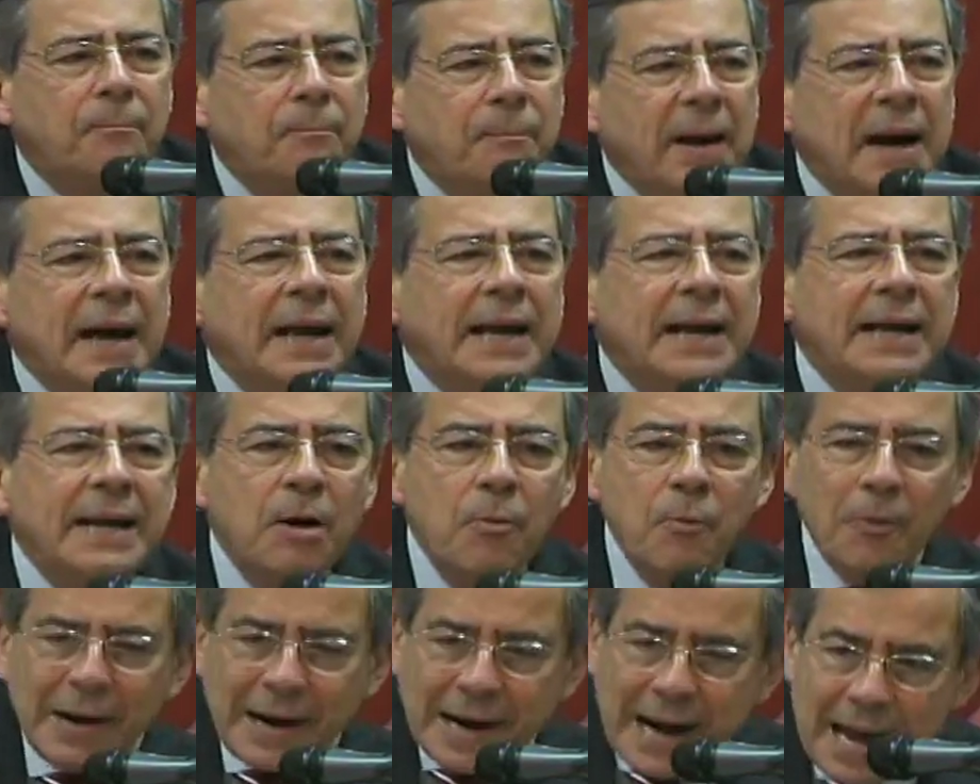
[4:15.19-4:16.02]
para
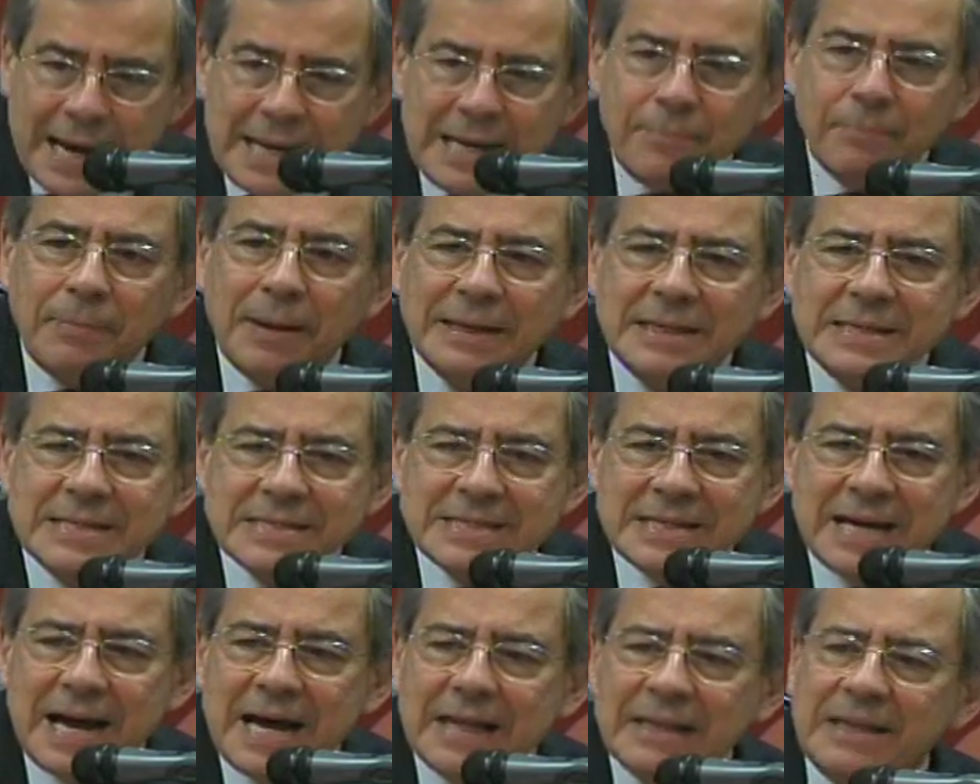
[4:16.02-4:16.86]
não
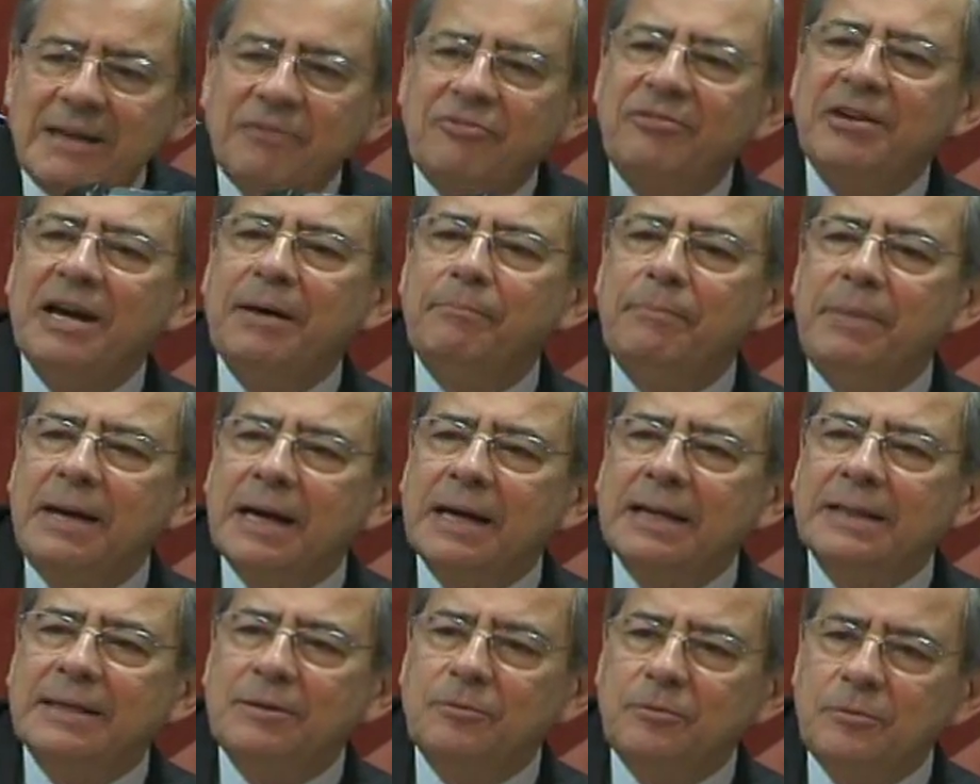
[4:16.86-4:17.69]
canibalizar a TV
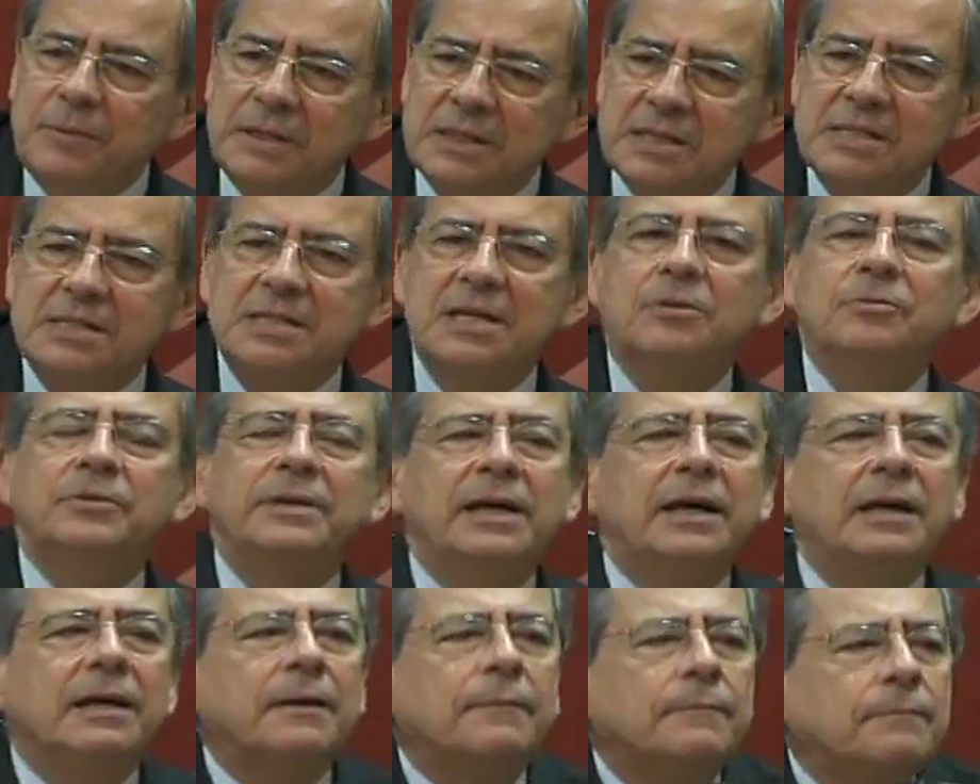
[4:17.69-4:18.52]
aberta comercial
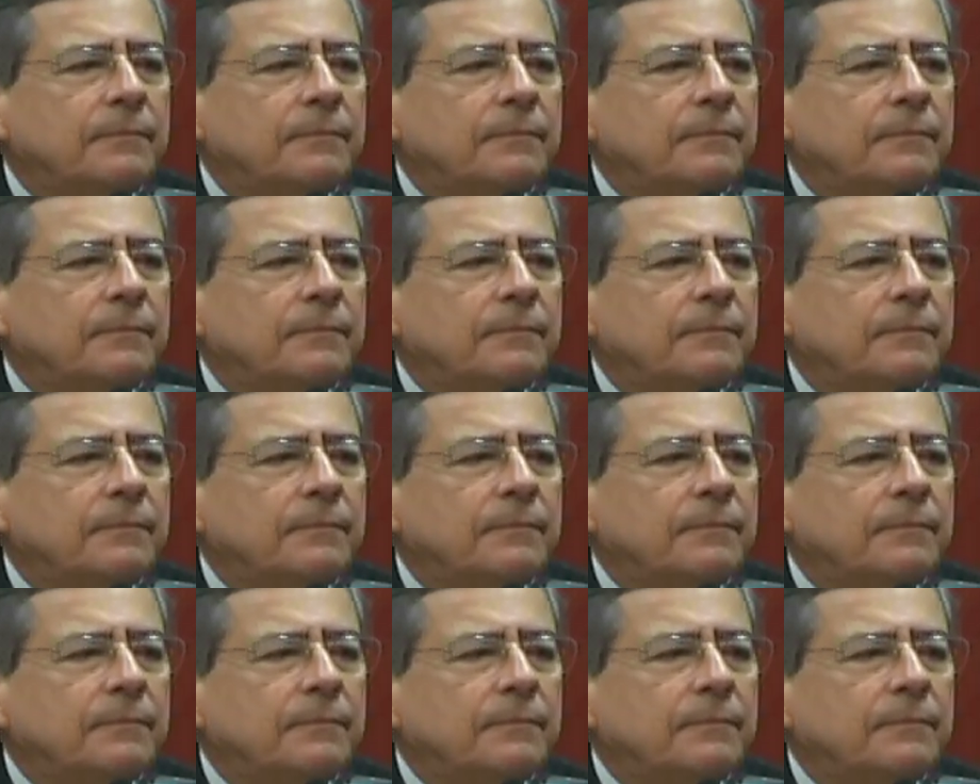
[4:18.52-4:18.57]
dela.